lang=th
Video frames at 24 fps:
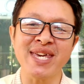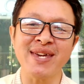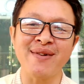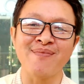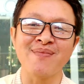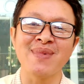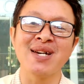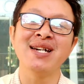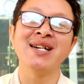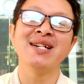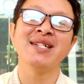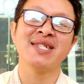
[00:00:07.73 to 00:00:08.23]

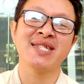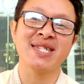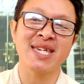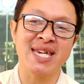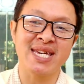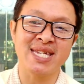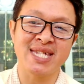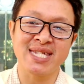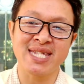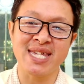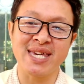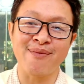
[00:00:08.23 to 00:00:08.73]
30
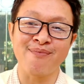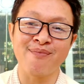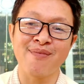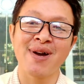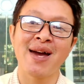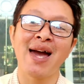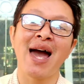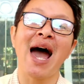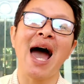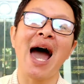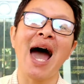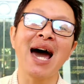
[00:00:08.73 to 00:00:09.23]

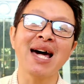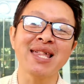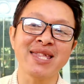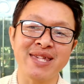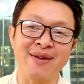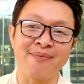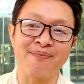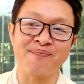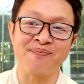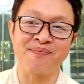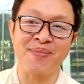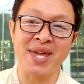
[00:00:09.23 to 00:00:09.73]
40
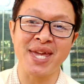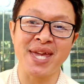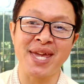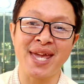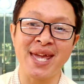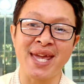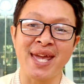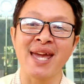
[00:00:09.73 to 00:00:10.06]
50 ปี